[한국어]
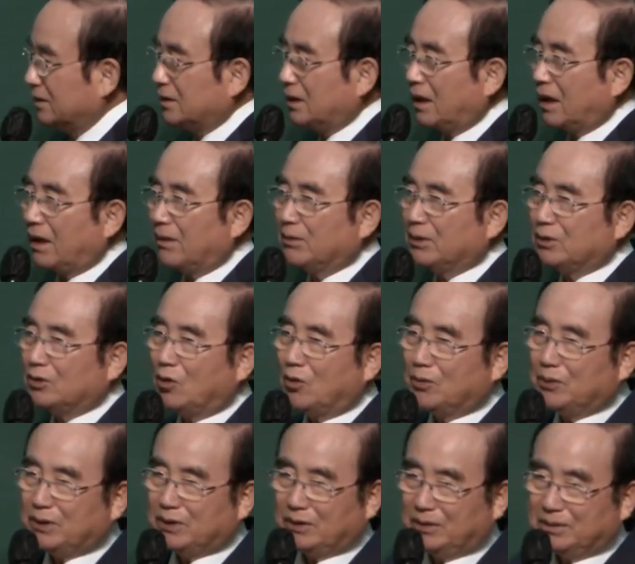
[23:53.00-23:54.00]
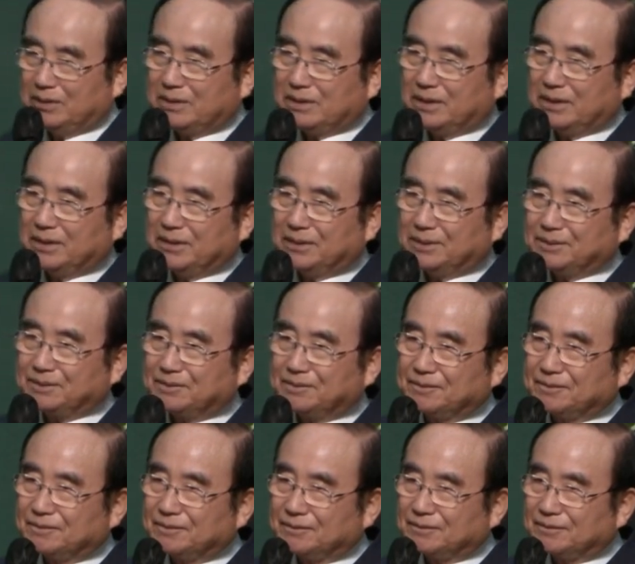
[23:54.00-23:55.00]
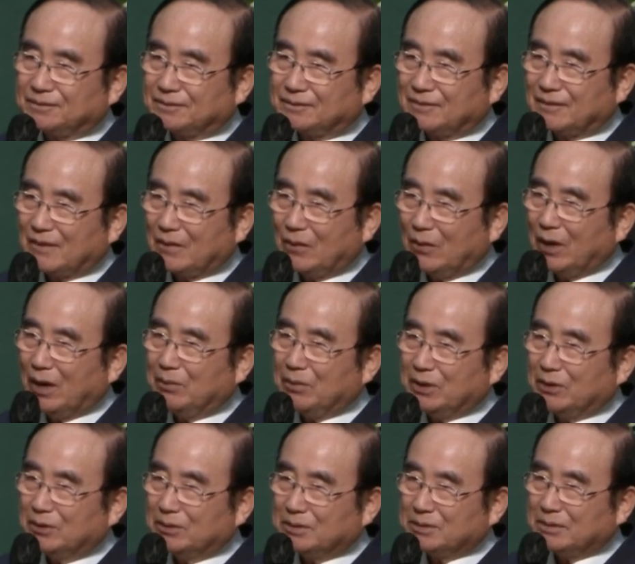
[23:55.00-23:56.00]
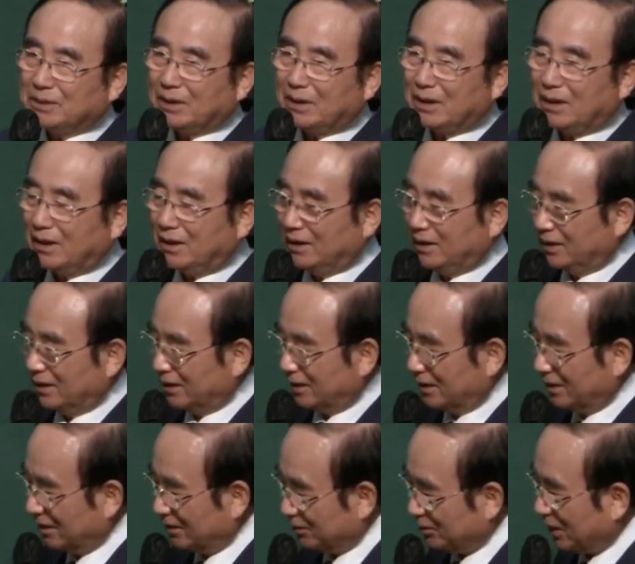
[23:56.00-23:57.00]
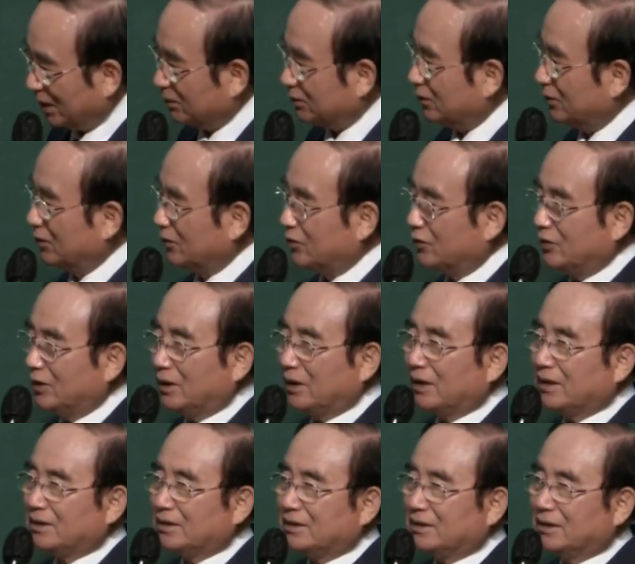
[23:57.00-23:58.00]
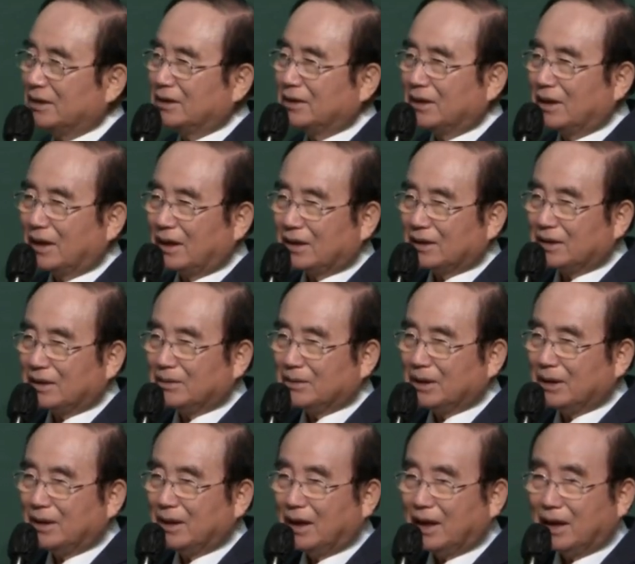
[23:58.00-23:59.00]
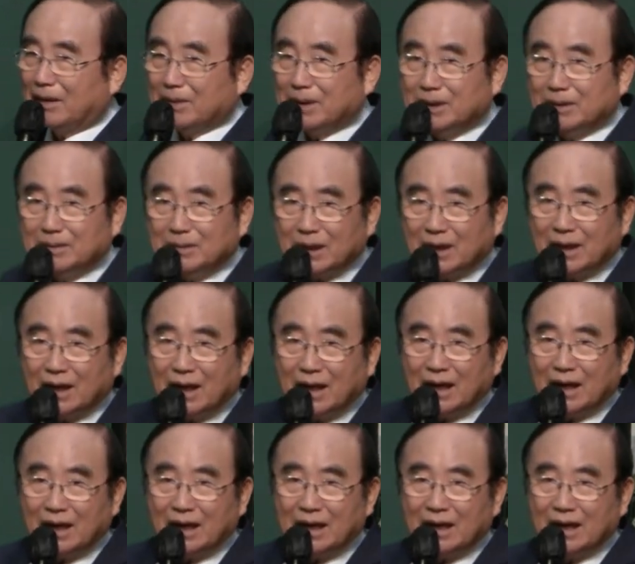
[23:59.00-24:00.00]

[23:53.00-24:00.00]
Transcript: 사람이 도움 필요 없어요. 왜 필요 없습니까? 100% 주님께서 엮어가기 때문에. 아멘입니까?